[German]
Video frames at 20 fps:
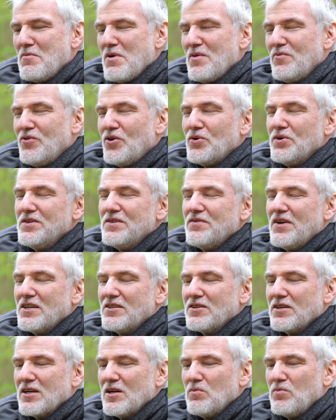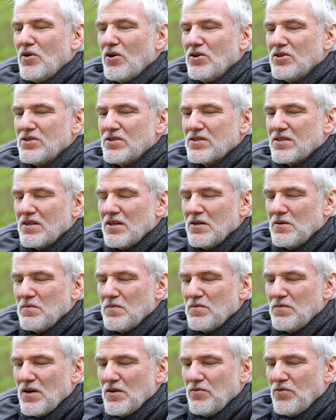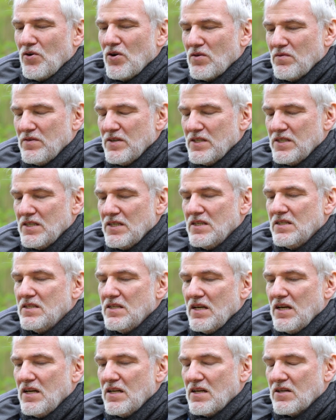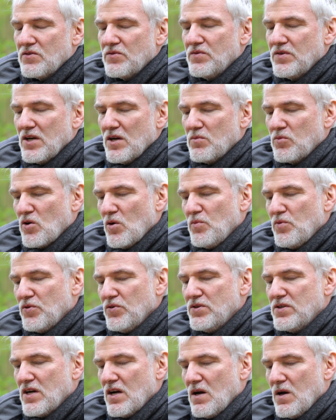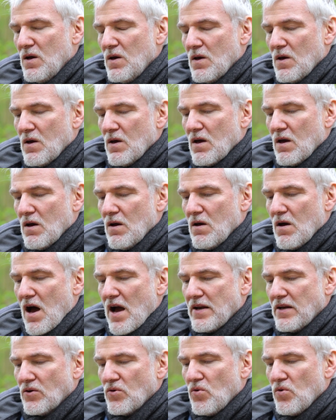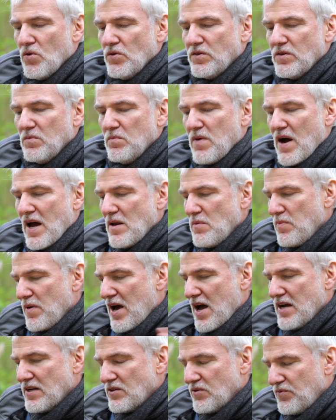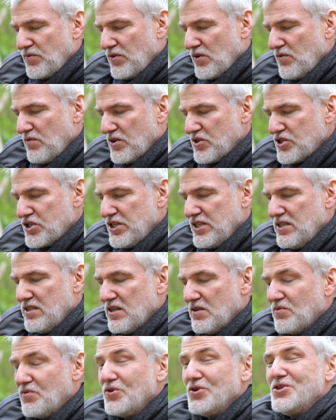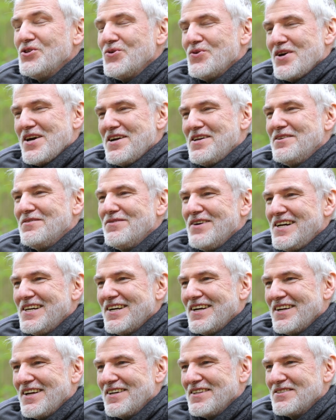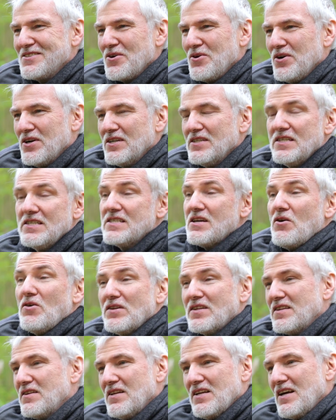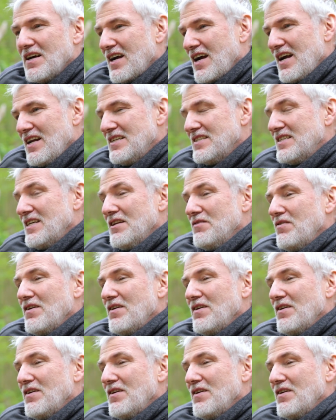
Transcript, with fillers: beim Forest Factory Approach ähm, verfolgen wir die Idee, dass wir im Computer äh, eine große Bandbreite von verschiedenen virtuellen Wäldern erzeugen, die es auch in der Realität